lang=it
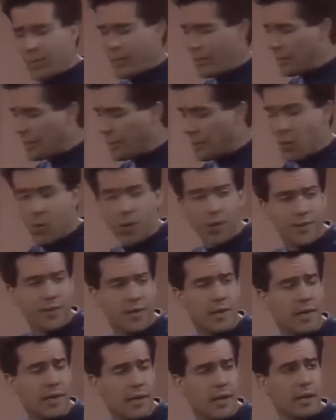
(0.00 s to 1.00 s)
Senti,
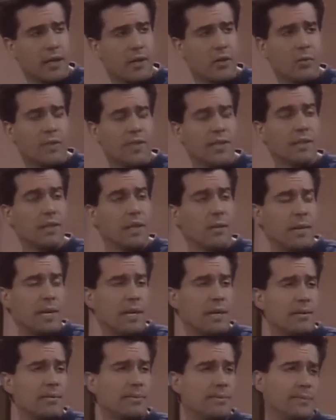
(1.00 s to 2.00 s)
Liliana, l'ho fatto perché
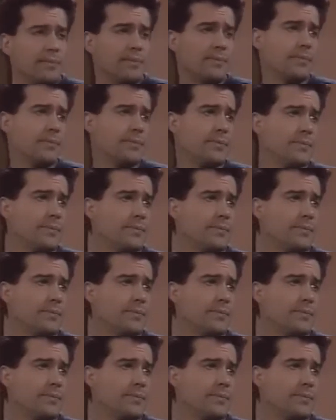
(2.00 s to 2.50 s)
stavo male.